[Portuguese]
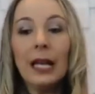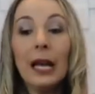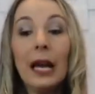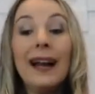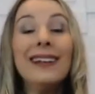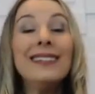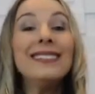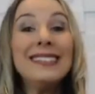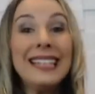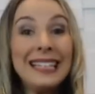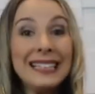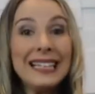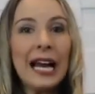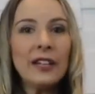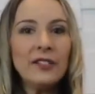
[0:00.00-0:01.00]

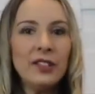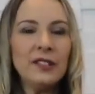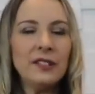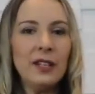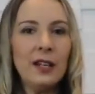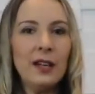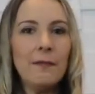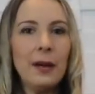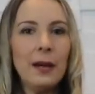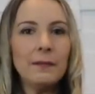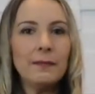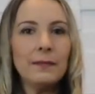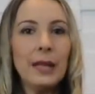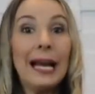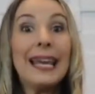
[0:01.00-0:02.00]
ansiedade
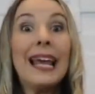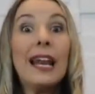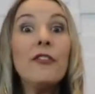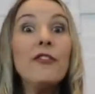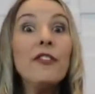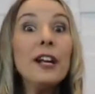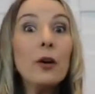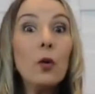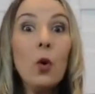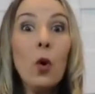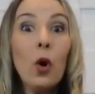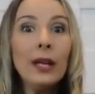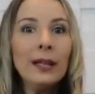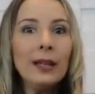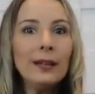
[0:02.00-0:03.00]
extrema, aquela
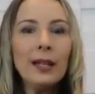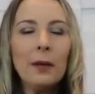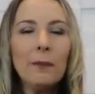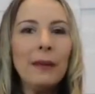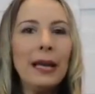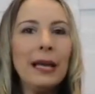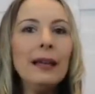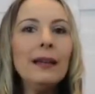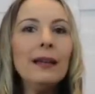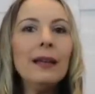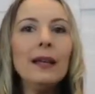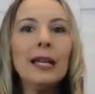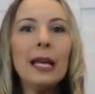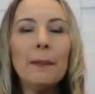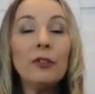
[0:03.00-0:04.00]
vergonha também,
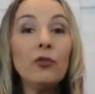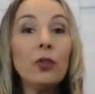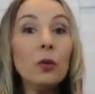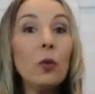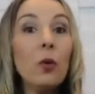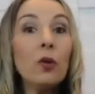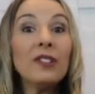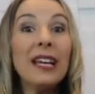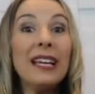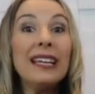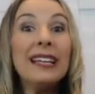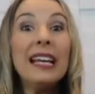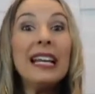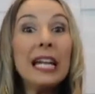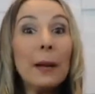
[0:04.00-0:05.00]
que a pessoa não
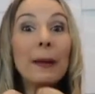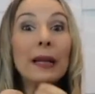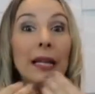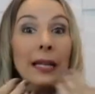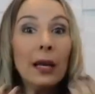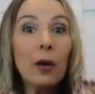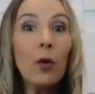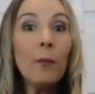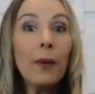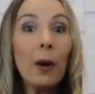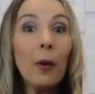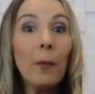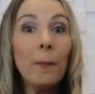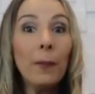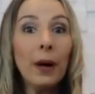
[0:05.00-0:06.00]
consegue nem na padaria
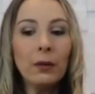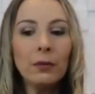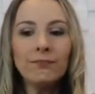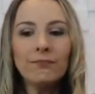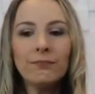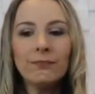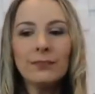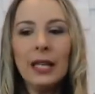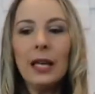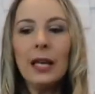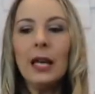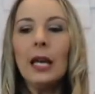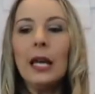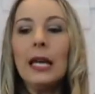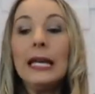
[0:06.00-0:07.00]
comprar um pão,
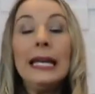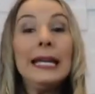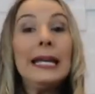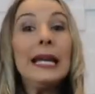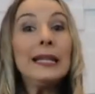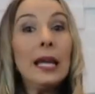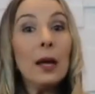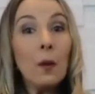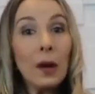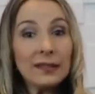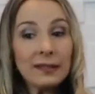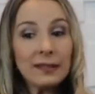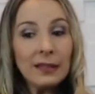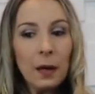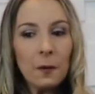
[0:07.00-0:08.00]

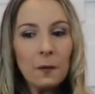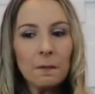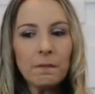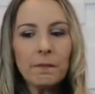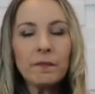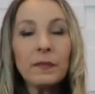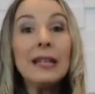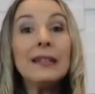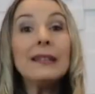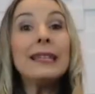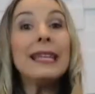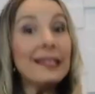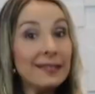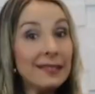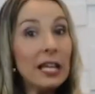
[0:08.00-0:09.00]
inadequação
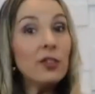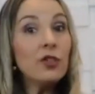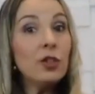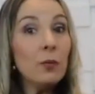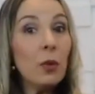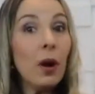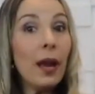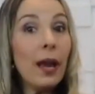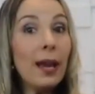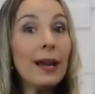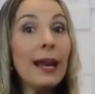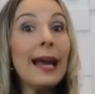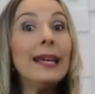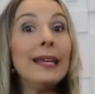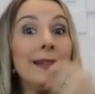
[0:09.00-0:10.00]
desejo de
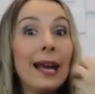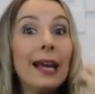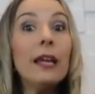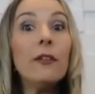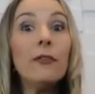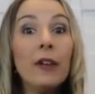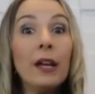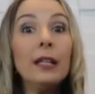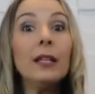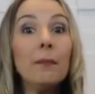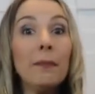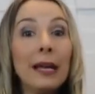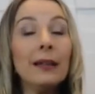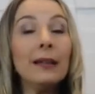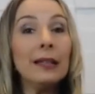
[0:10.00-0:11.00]
morrer, aí daí vem
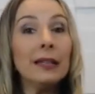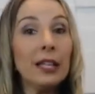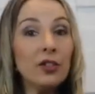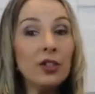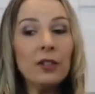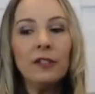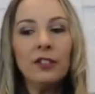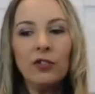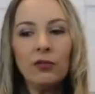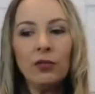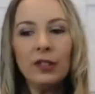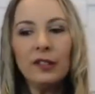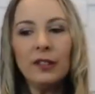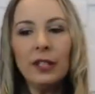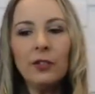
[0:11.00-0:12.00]
também a tentativa de
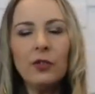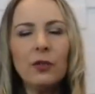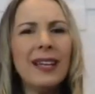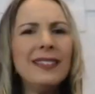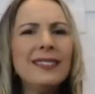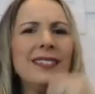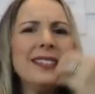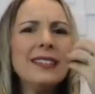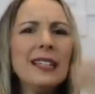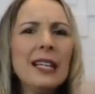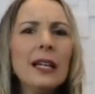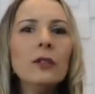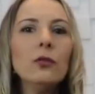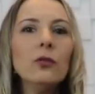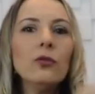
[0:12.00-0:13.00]
suicídio, entre
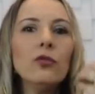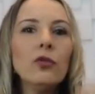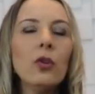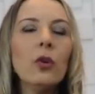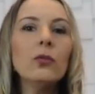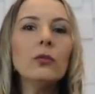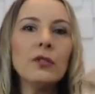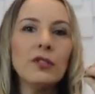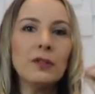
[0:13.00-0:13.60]
tantos outros